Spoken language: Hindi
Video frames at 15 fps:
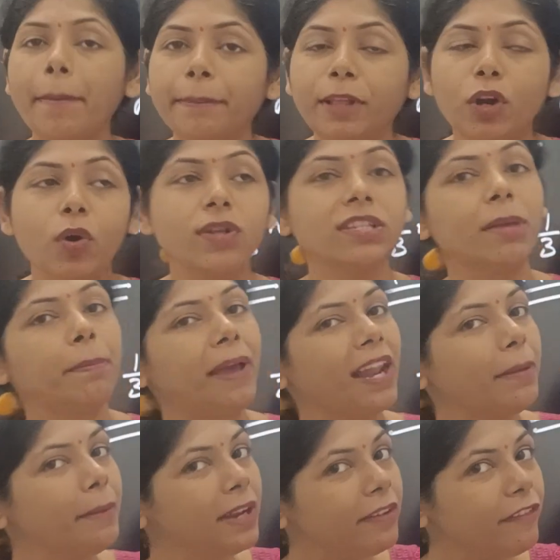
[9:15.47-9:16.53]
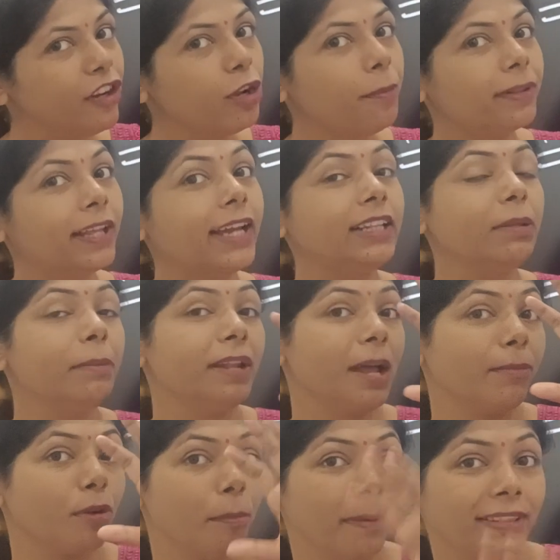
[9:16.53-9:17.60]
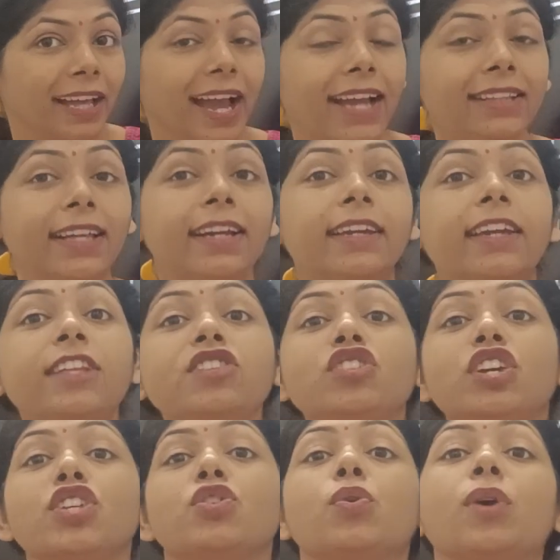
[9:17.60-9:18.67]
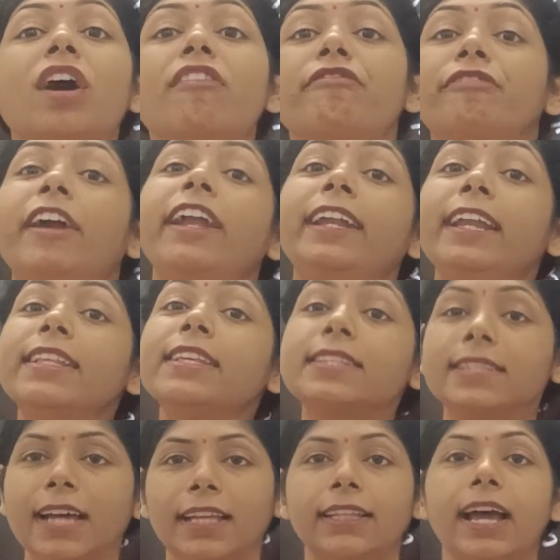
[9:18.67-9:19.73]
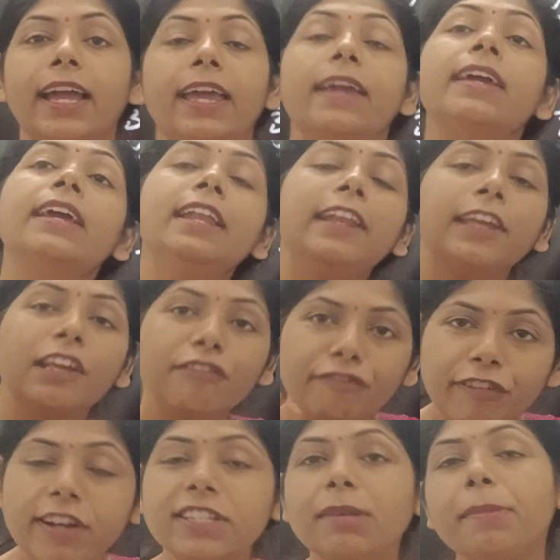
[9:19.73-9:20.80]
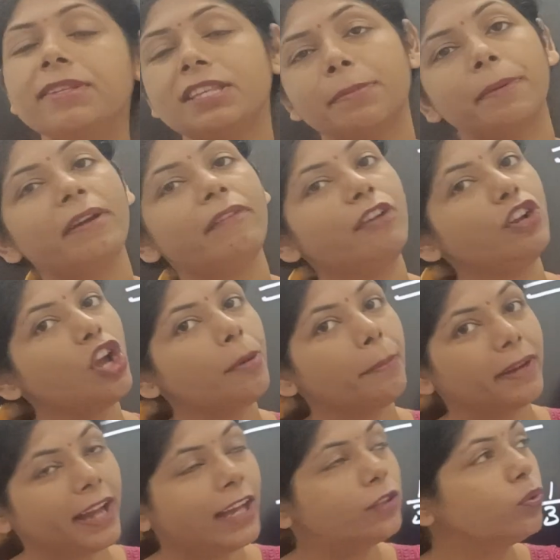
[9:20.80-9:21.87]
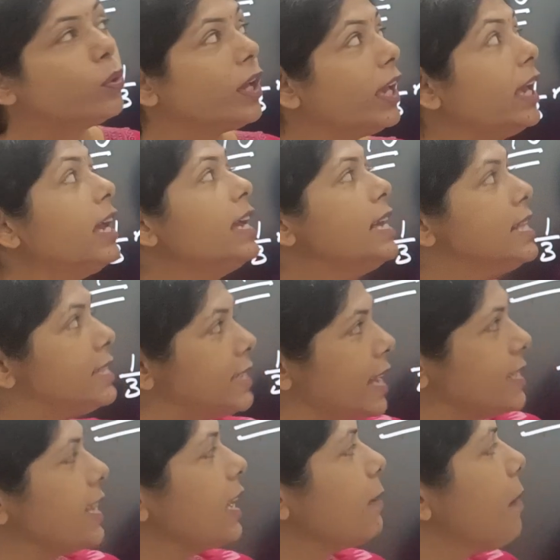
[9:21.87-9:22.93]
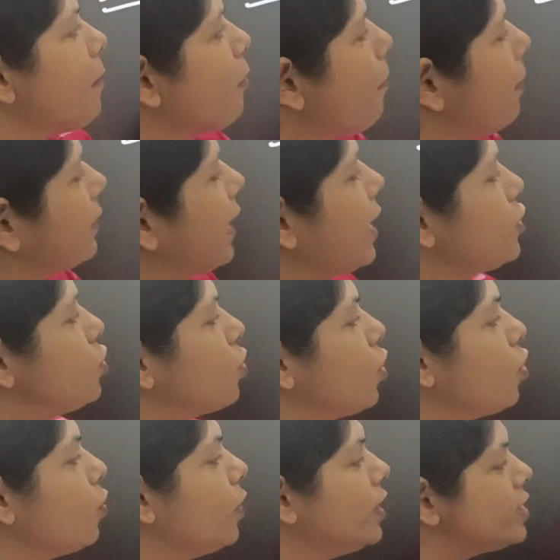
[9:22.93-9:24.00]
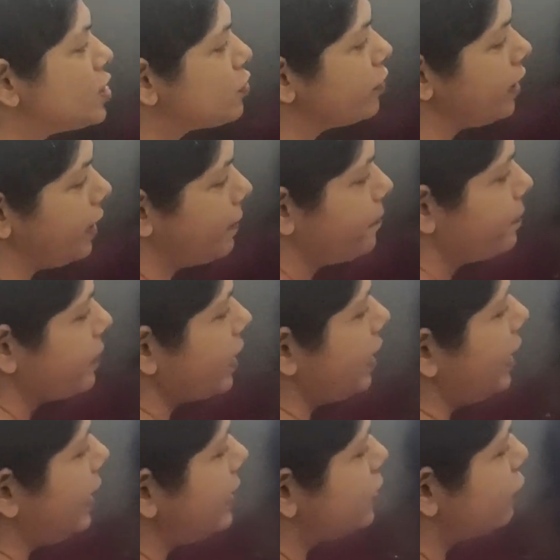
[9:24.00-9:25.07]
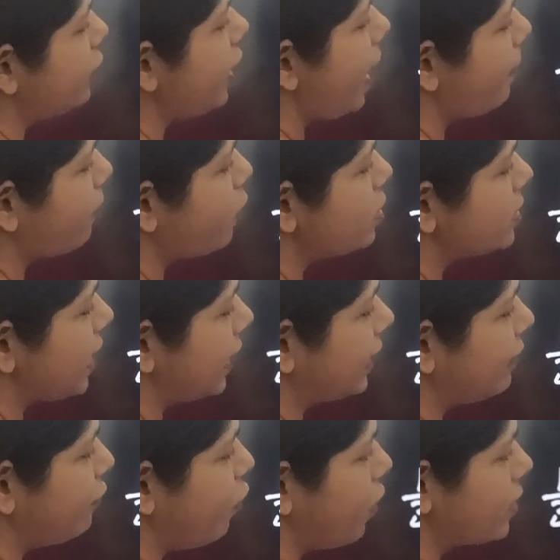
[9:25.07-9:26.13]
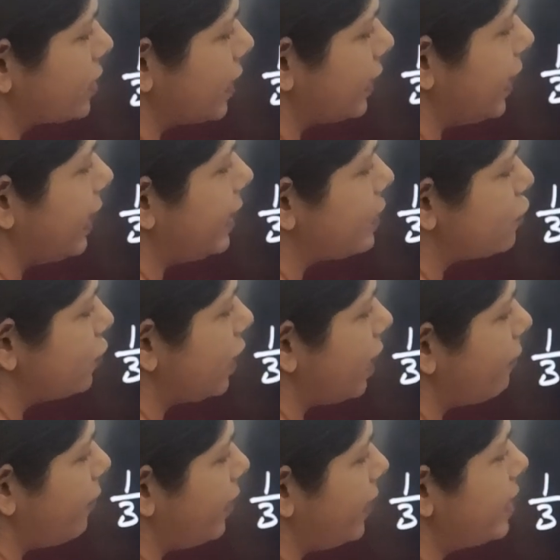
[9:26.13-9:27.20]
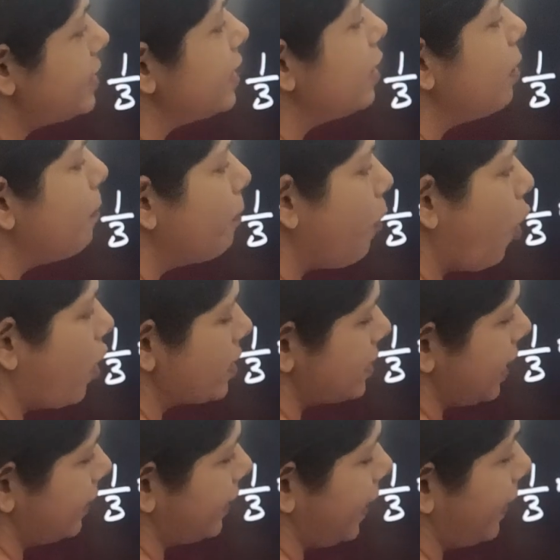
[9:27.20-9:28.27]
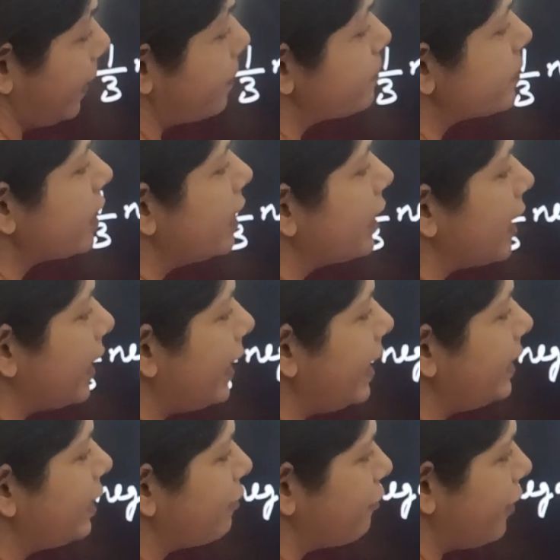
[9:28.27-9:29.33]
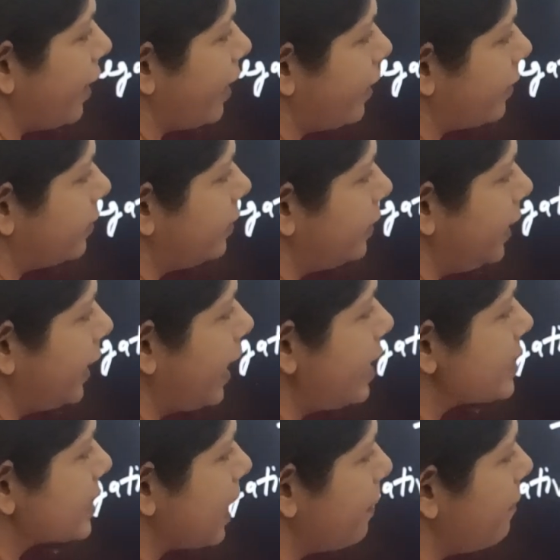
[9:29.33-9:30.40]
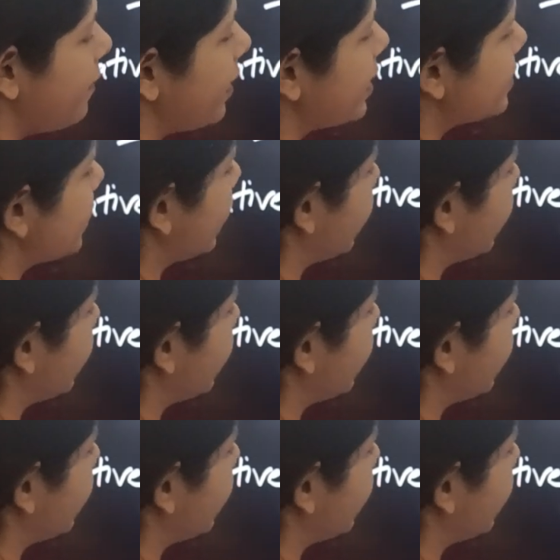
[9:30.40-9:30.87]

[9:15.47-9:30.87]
अब देखो इसके पहले मैंने वीडियो बताई थी मैंने आपको बताया था किन चीज़ों का वेटेज ज़्यादा है लेकिन फिर से मैं सेपरेट वीडियो एक बना दूंगी जैसे कि मैं आपको बता चुकी हूँ हिस्ट्री हिस्ट्री आपको ज़्यादा फोकस करना है हिस्ट्री का वेटेज बहुत ज़्यादा है करंट अफेयर ठीक है इसका भी वेटेज